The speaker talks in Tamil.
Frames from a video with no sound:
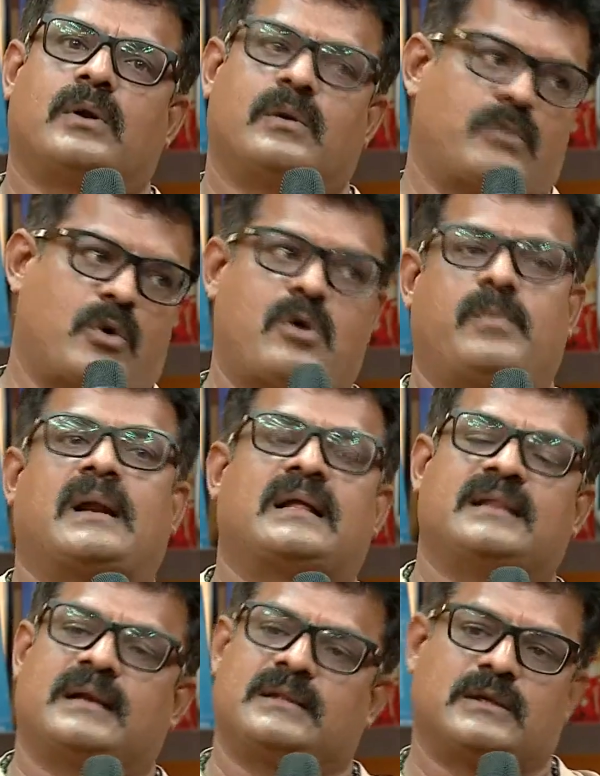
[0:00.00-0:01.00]
ரொம்ப
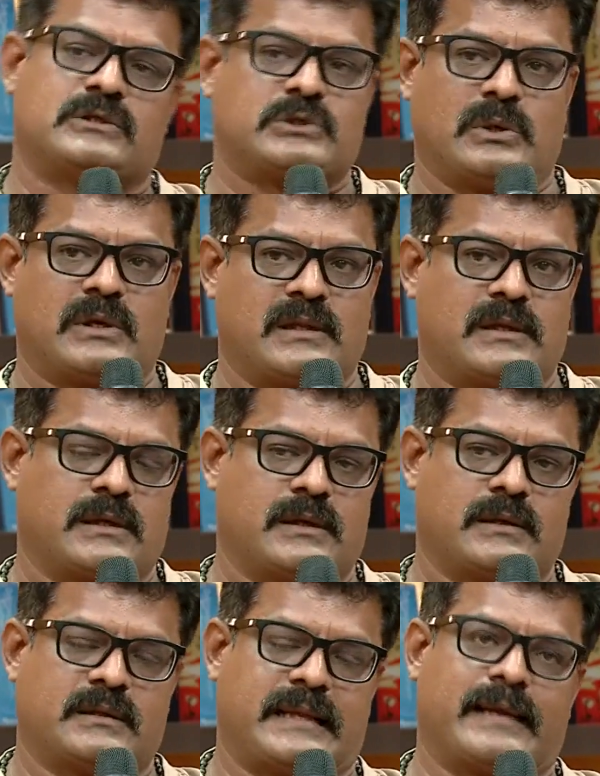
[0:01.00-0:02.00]
ஓப்பனாக இந்த இடத்துல சொல்கிறதுக்கு
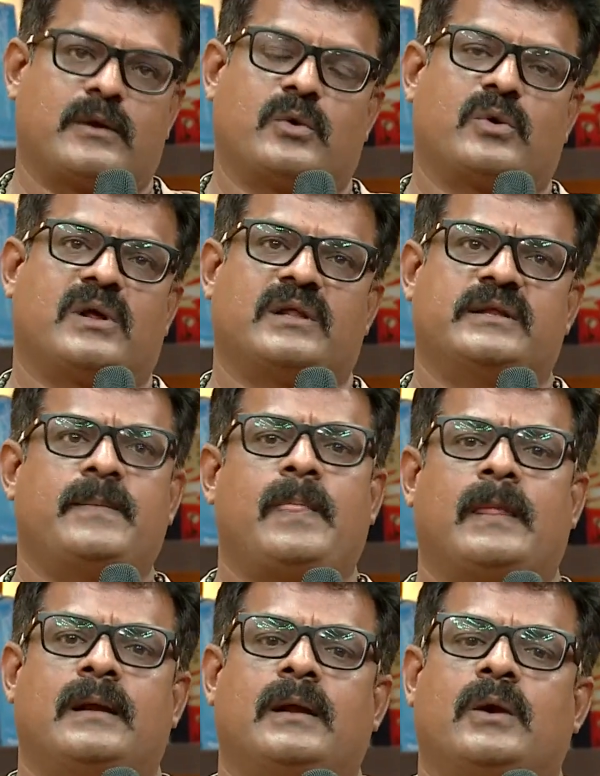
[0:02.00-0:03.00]
தயங்கக்கூடாது
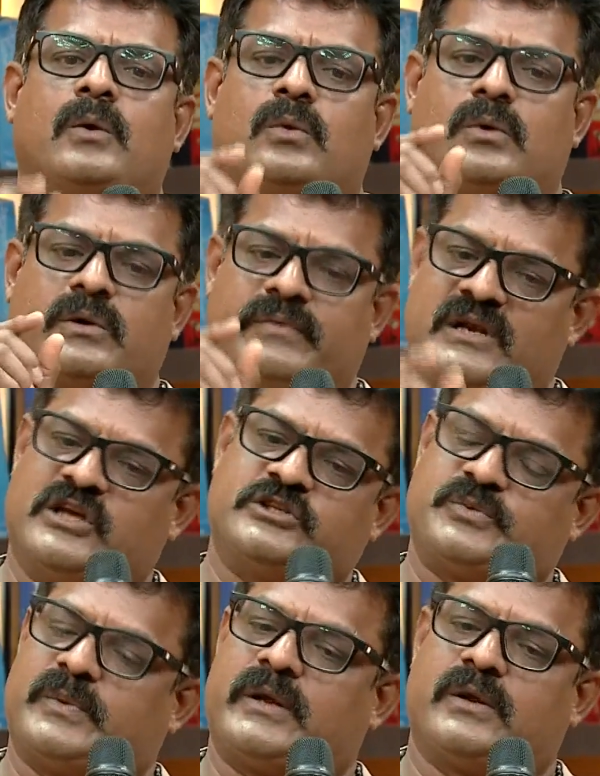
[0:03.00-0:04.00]
ஒரு
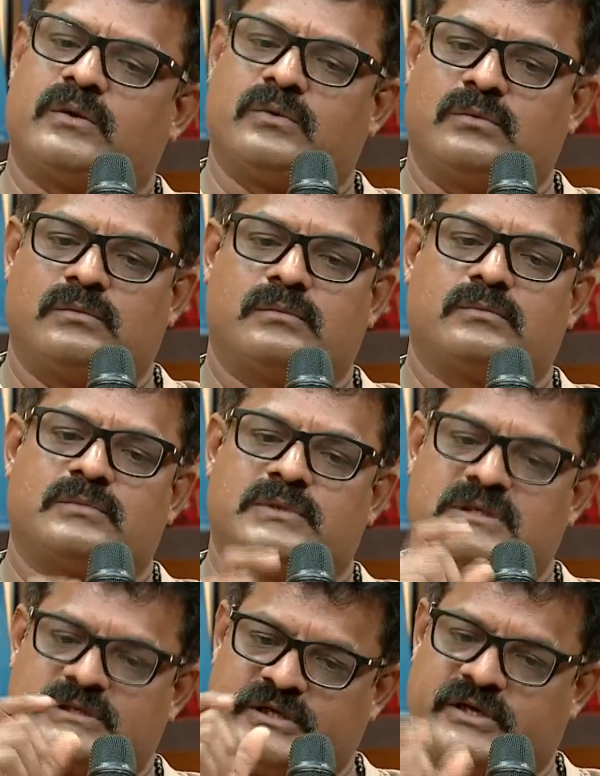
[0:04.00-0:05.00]
வில்லேஜ் பையனும்
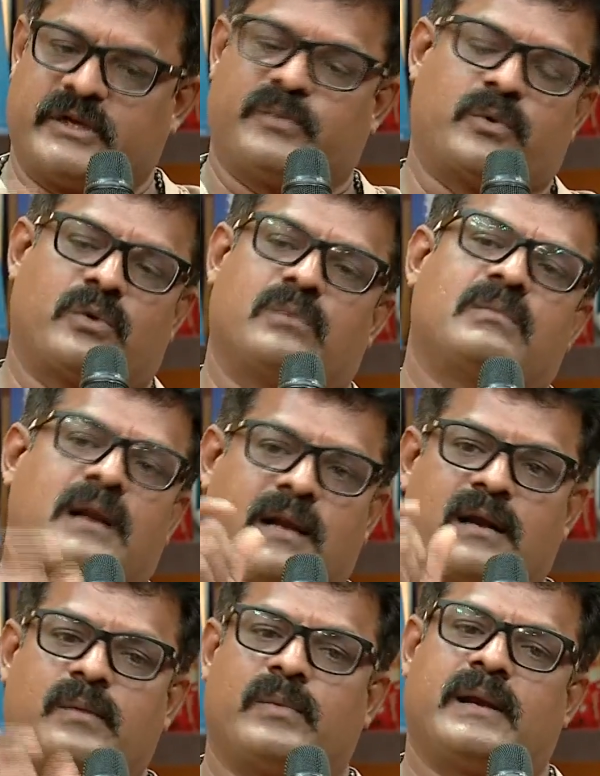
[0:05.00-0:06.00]
சிட்டி பொண்ணும்
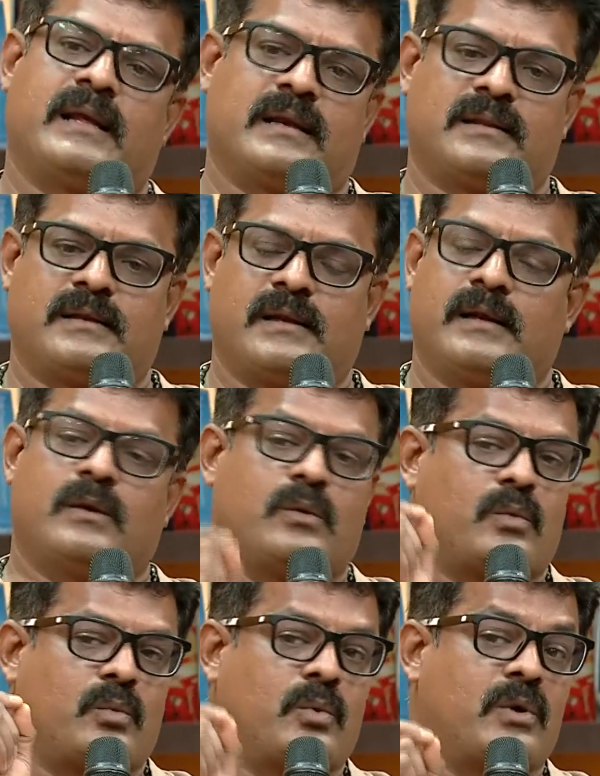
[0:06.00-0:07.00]
கல்யாணம் பண்ணிக்கிறதுல
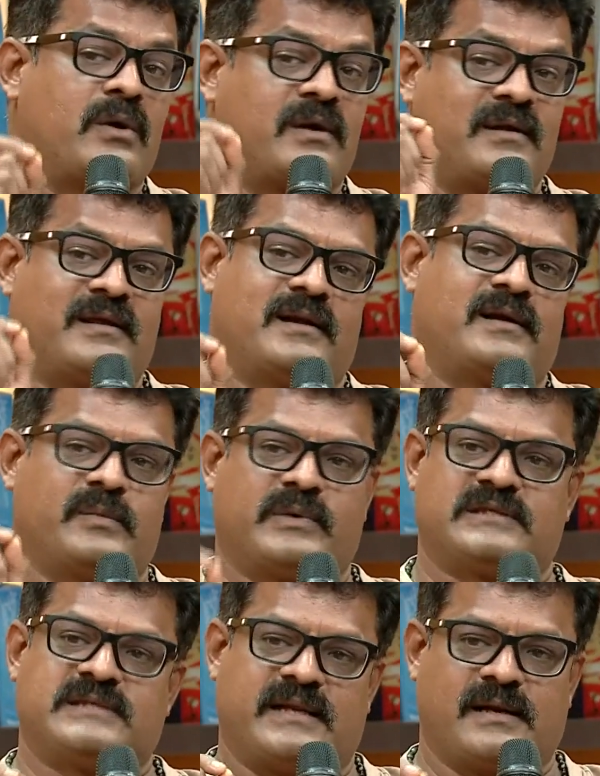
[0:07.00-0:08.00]
ஒன்று இரண்டு
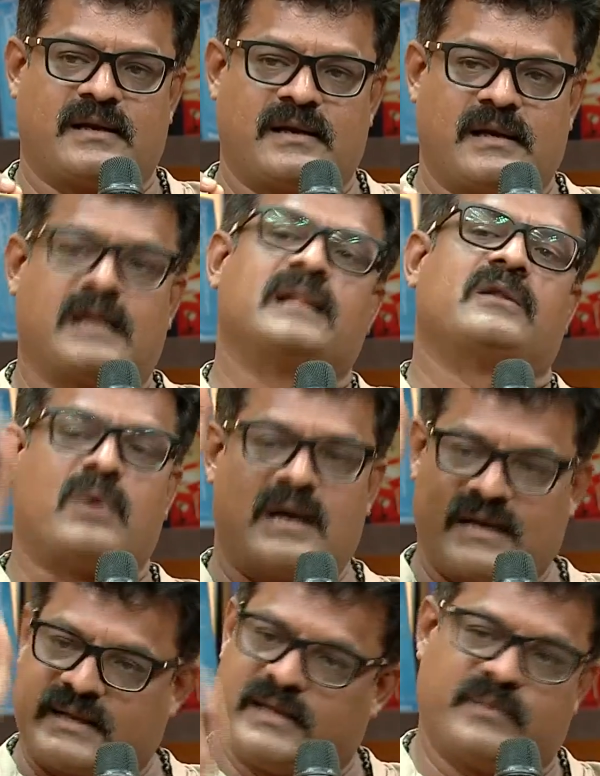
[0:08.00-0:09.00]
பிரச்சனைகள் இல்லை அந்த
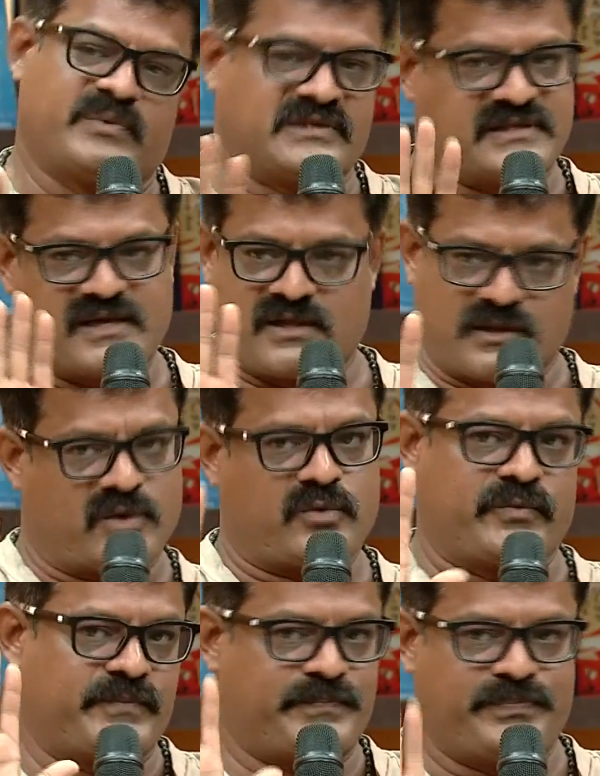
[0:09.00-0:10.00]
வாழ்க்கையே பிரச்சனையாக தான் இருக்கும்